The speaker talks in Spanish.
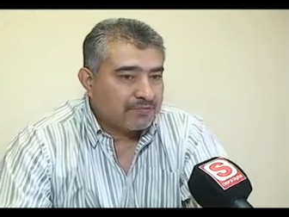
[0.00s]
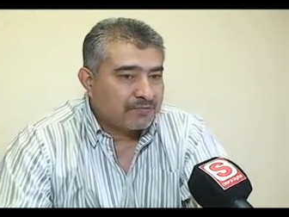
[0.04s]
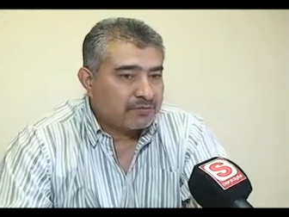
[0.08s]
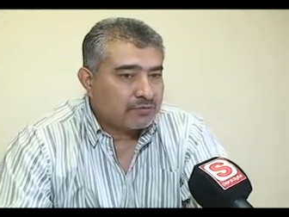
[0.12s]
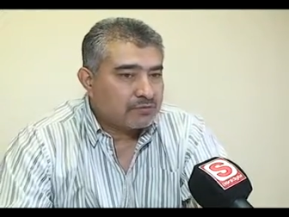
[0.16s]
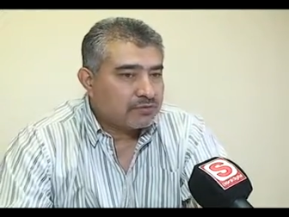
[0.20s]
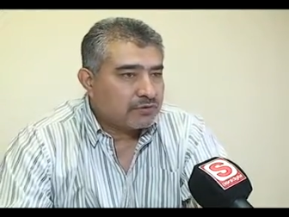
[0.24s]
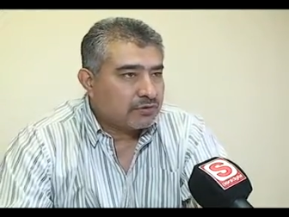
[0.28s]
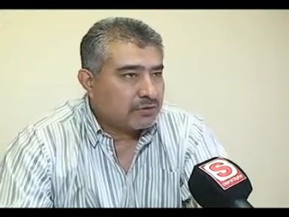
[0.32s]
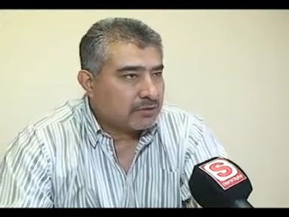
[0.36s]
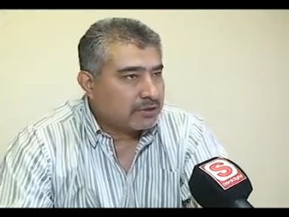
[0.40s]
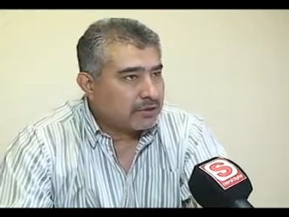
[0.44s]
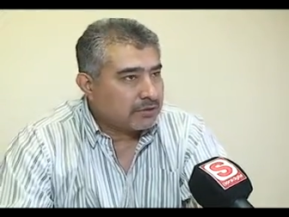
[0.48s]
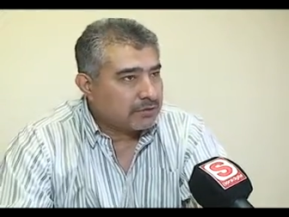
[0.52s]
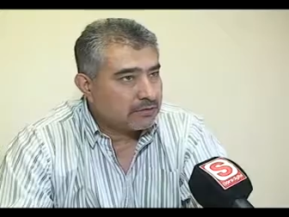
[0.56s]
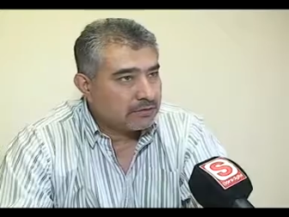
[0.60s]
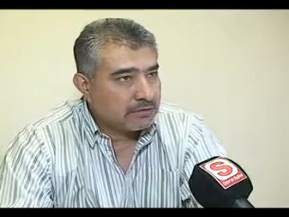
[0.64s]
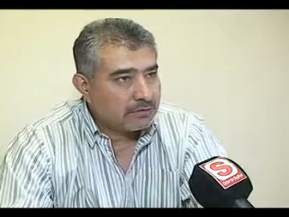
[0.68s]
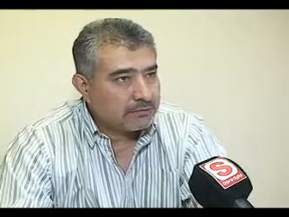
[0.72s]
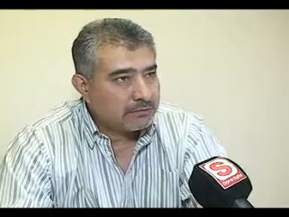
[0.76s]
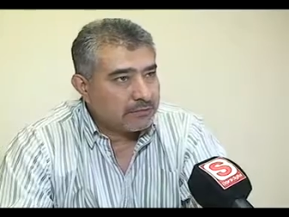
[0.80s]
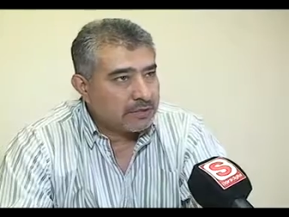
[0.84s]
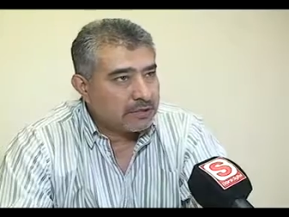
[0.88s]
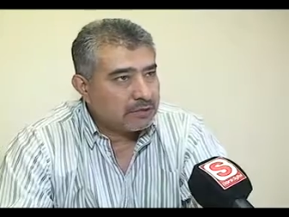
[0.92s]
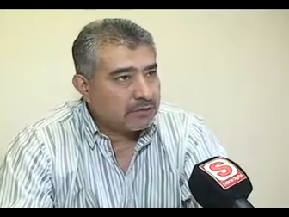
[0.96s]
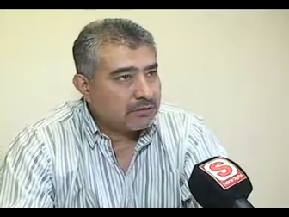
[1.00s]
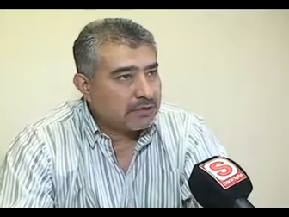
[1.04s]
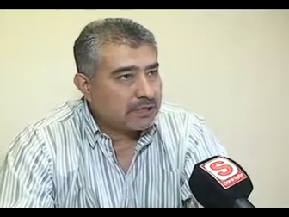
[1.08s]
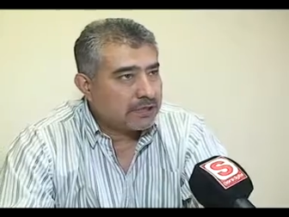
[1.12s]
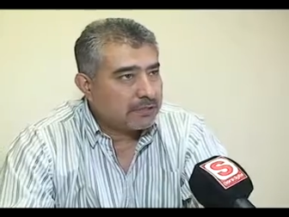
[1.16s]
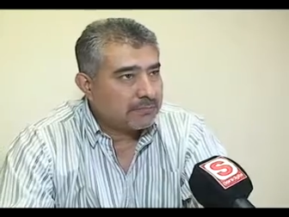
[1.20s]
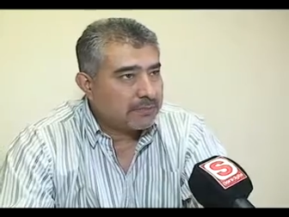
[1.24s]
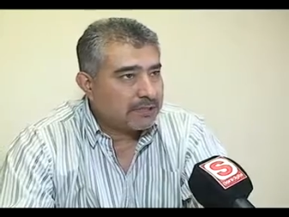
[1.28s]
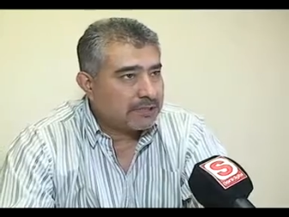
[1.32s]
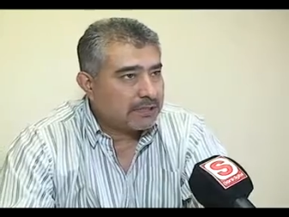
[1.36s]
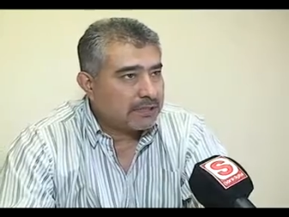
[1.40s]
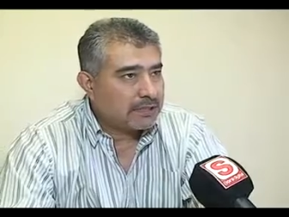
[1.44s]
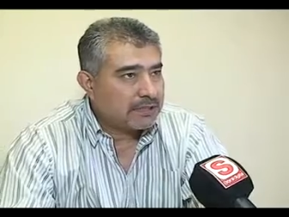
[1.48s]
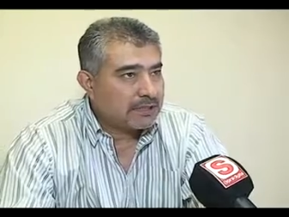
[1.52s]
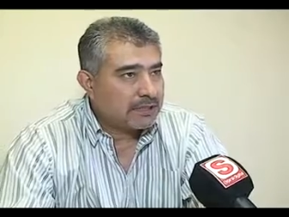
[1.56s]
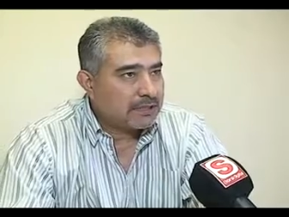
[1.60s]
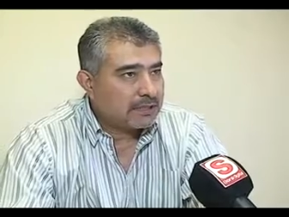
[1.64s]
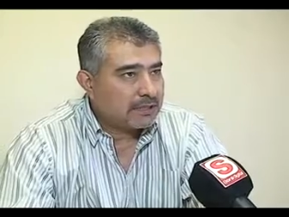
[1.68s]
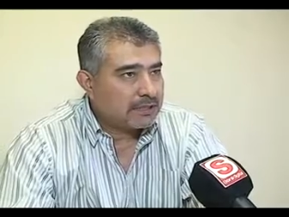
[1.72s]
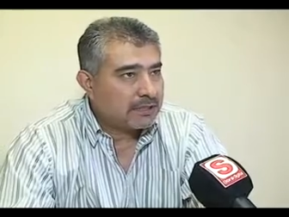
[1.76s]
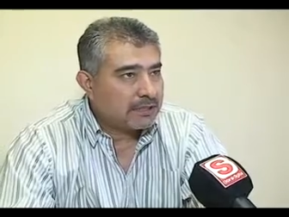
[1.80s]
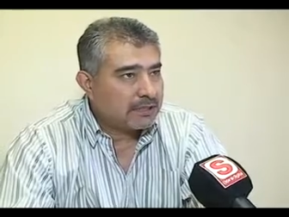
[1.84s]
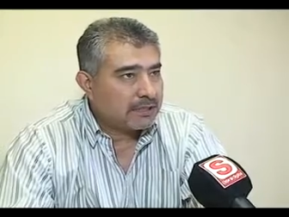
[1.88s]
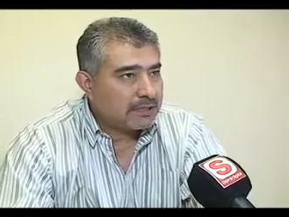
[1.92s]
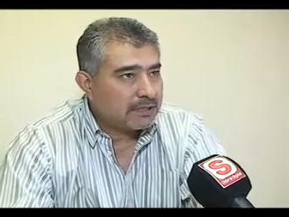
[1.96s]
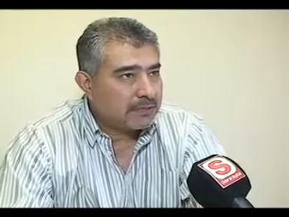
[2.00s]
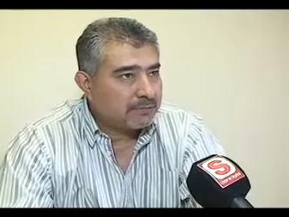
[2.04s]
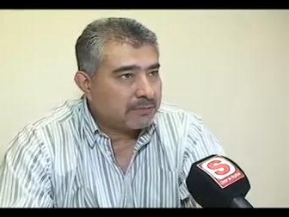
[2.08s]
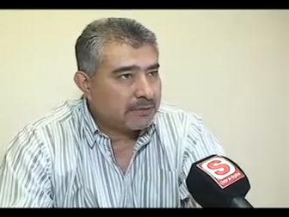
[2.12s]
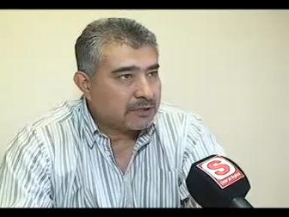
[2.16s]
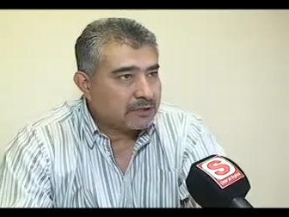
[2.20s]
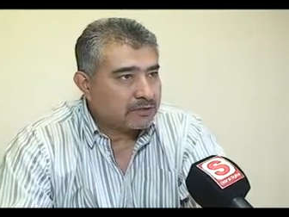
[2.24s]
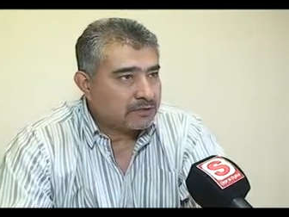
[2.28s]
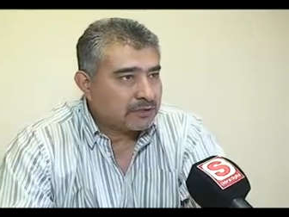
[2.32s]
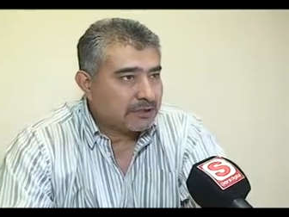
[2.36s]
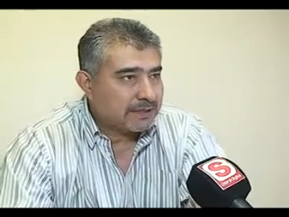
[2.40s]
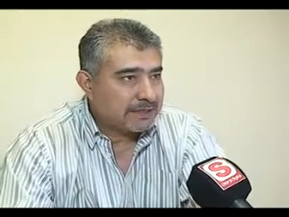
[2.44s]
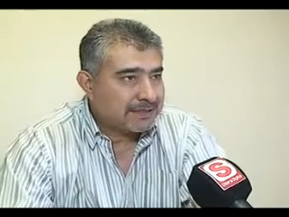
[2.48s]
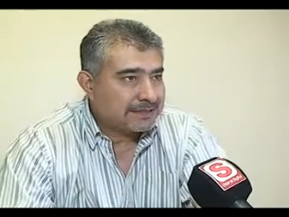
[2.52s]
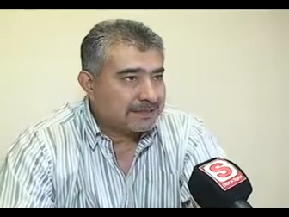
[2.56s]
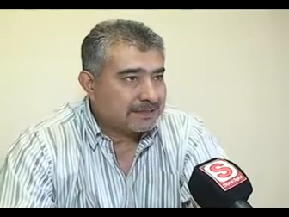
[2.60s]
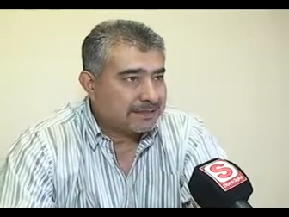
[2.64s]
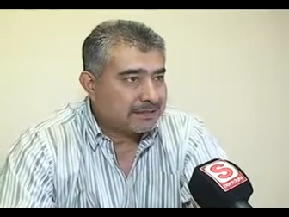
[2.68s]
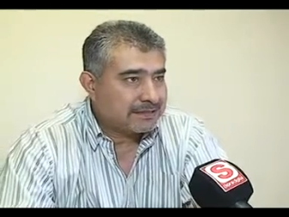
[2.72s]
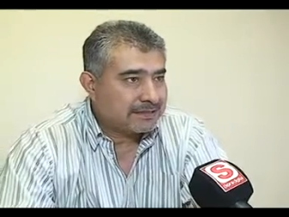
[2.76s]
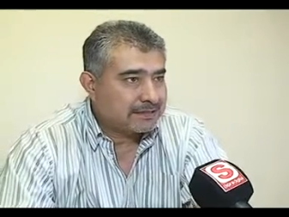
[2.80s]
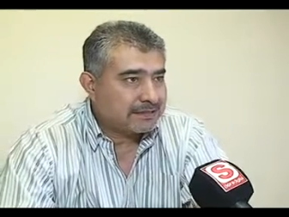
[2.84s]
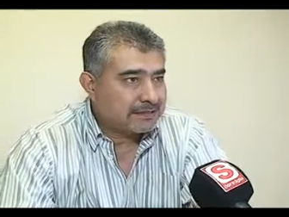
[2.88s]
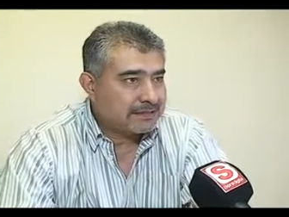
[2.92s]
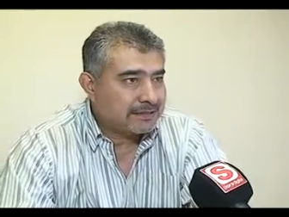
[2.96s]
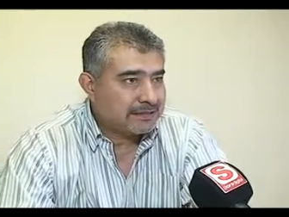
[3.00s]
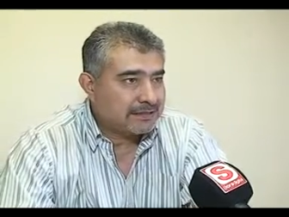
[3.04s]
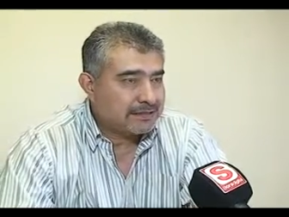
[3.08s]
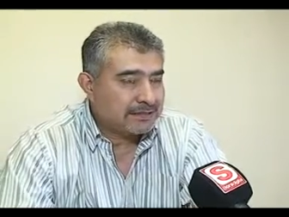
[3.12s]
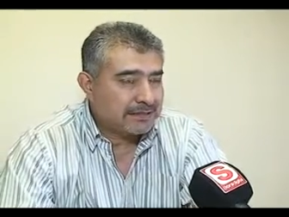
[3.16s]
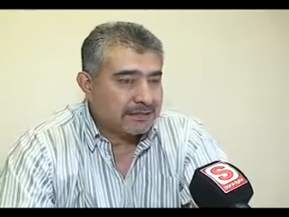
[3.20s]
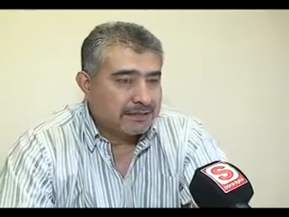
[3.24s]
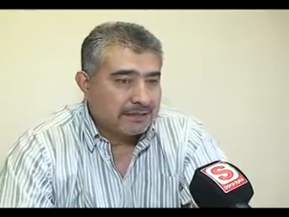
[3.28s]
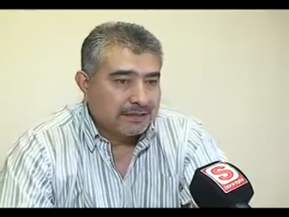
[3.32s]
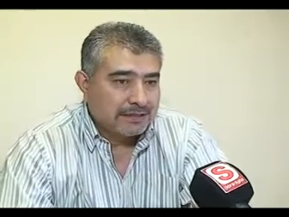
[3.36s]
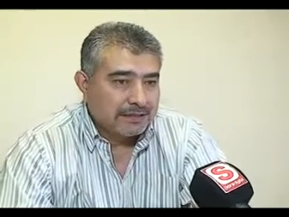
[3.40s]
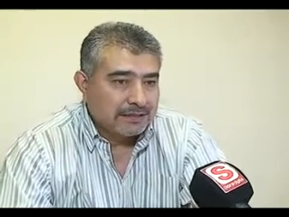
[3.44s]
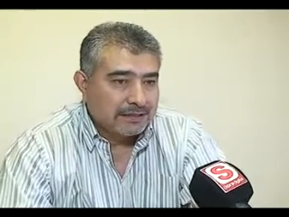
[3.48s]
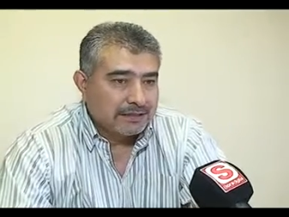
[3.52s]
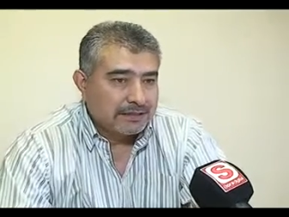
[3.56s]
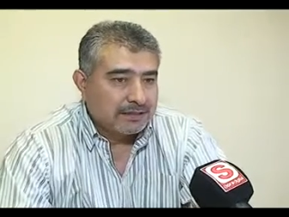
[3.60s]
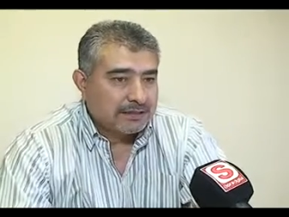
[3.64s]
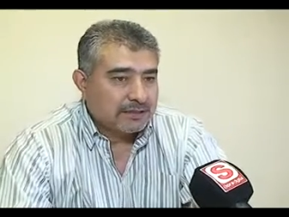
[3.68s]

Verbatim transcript: funcionando con menos de la mitad del, personal que se necesita,